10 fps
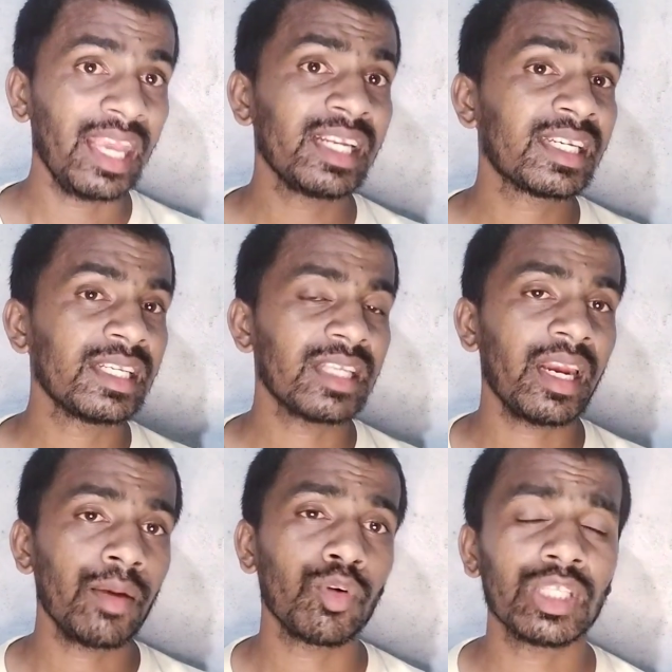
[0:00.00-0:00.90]
এই
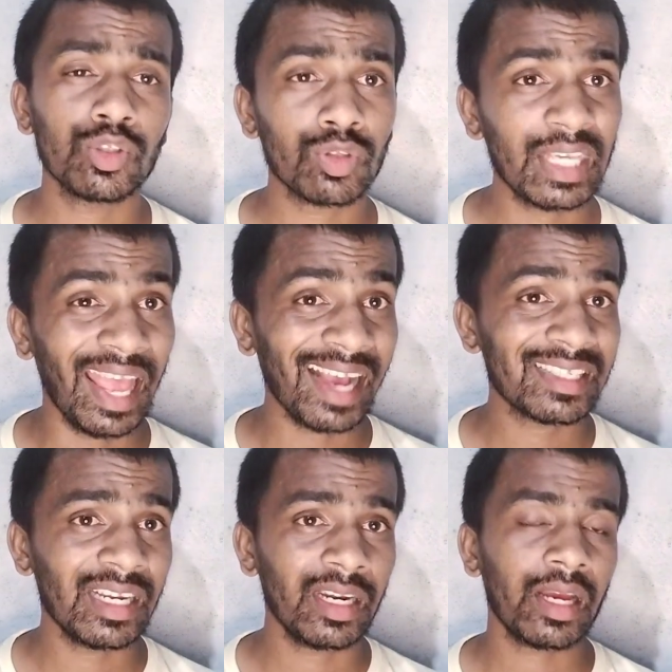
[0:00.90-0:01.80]
টিজারের মধ্যে যদি
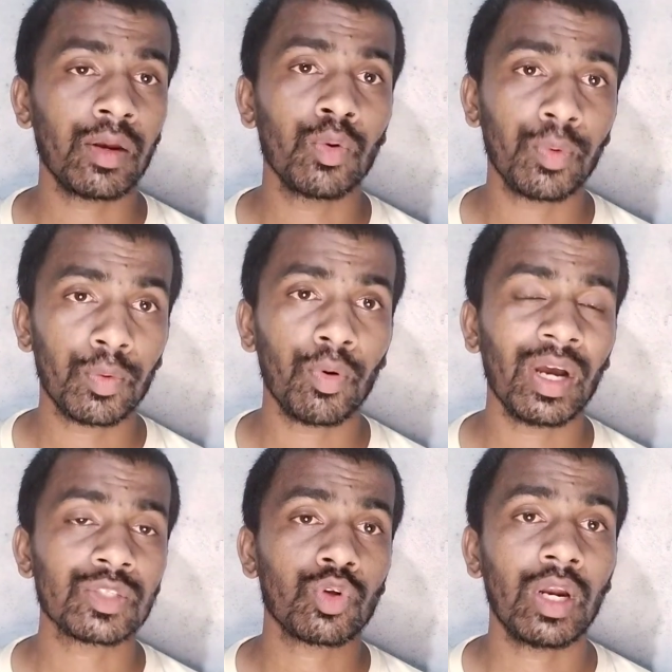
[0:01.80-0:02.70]
অ্যাকশনটাকের উপর
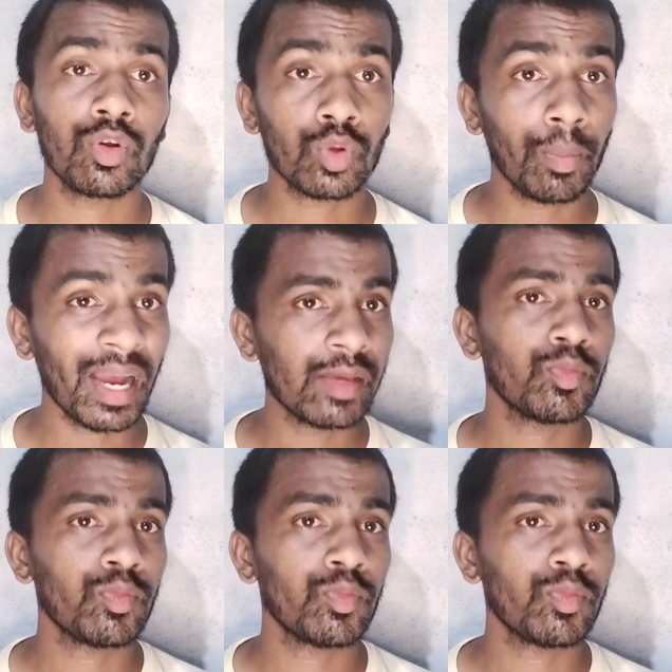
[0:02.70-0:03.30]
ফোকাস করা হতো বা